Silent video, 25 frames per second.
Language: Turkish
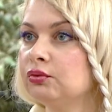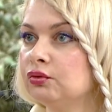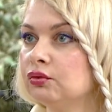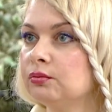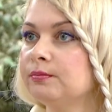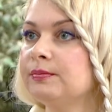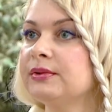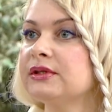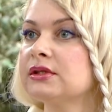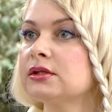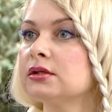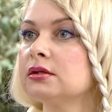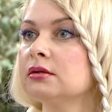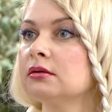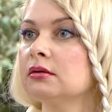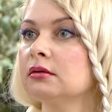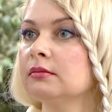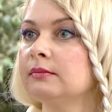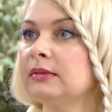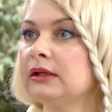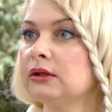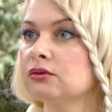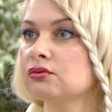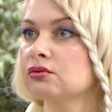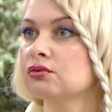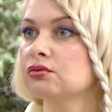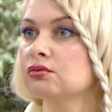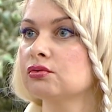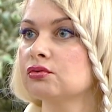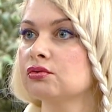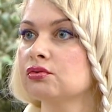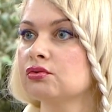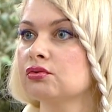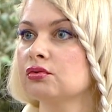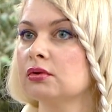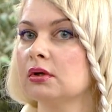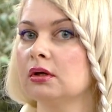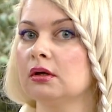büyük bir
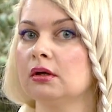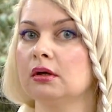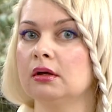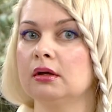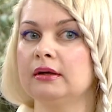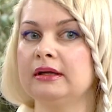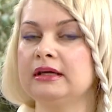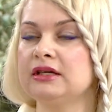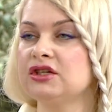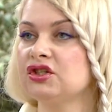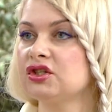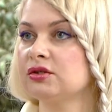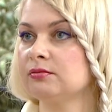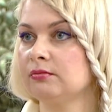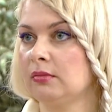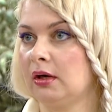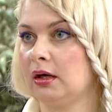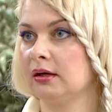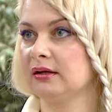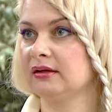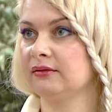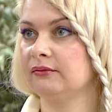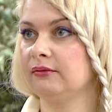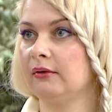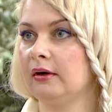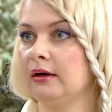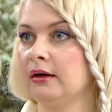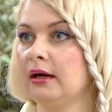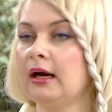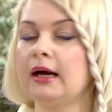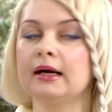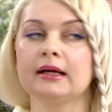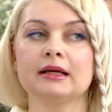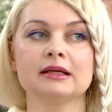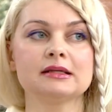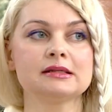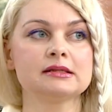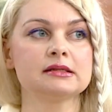biliyorsunuz e, değişim artık var.
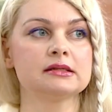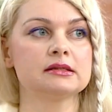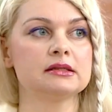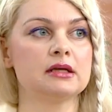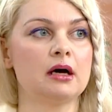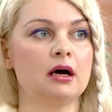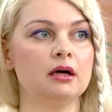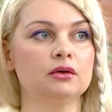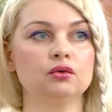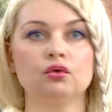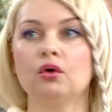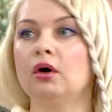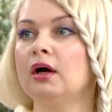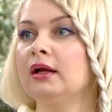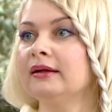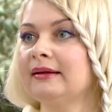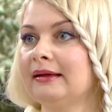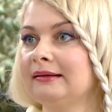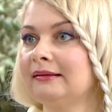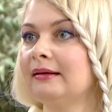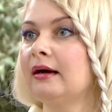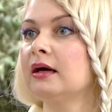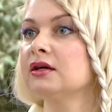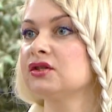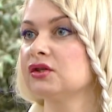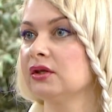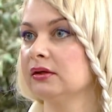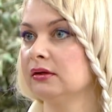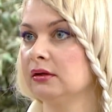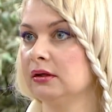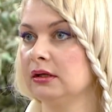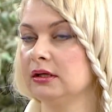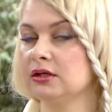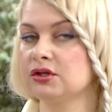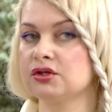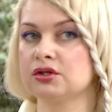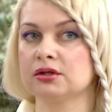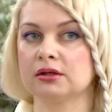Herkes daha doğal deterjan Aynen.
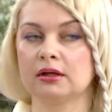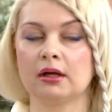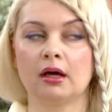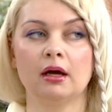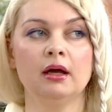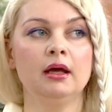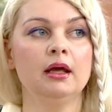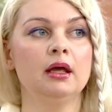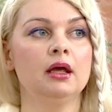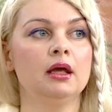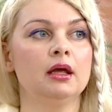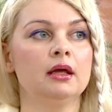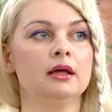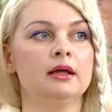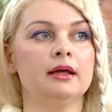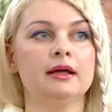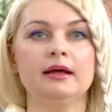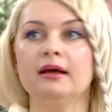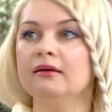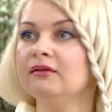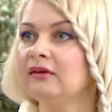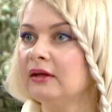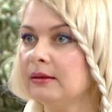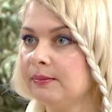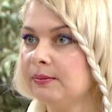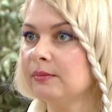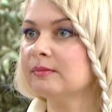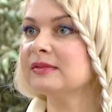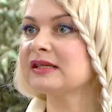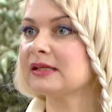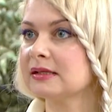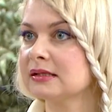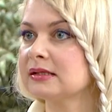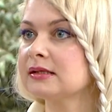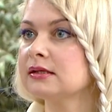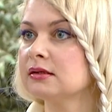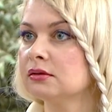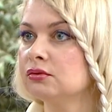arayışında. E, evde hepimiz
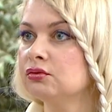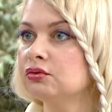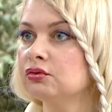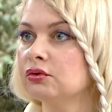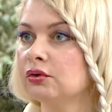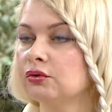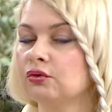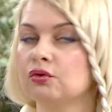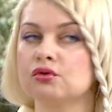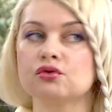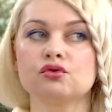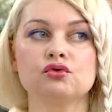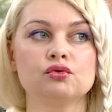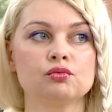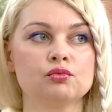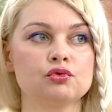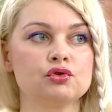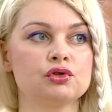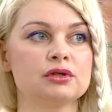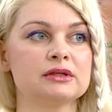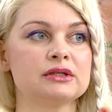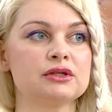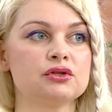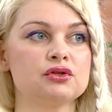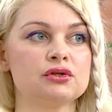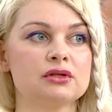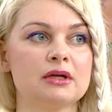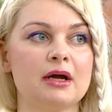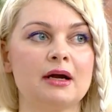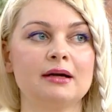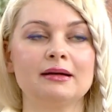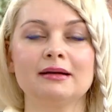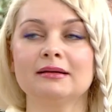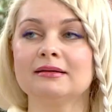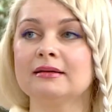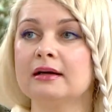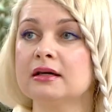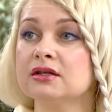aslında kullanıyoruz.
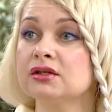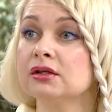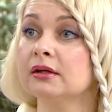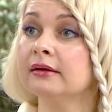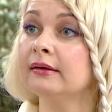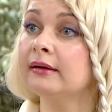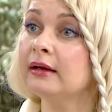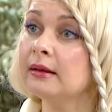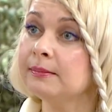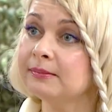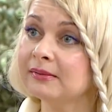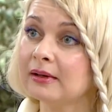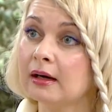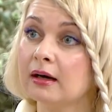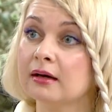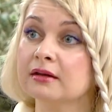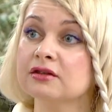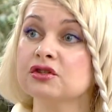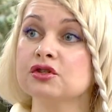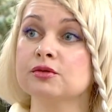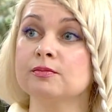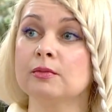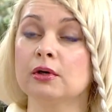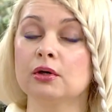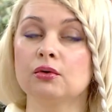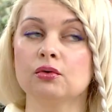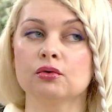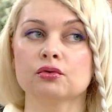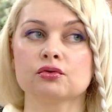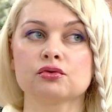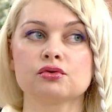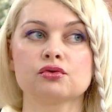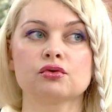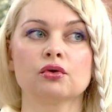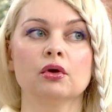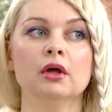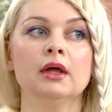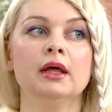Yumuşatıcılar, deterjanlar hep tartışma Tabii.
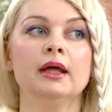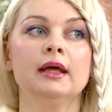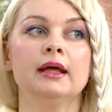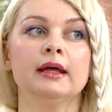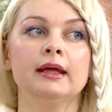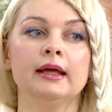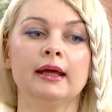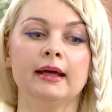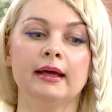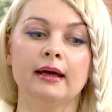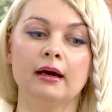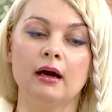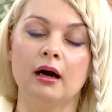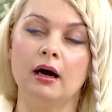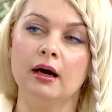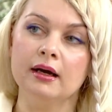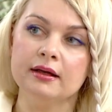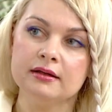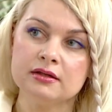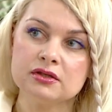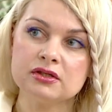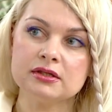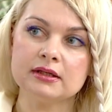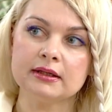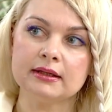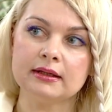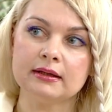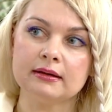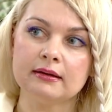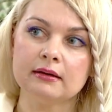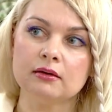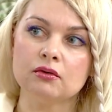konusu. E, aynı şekilde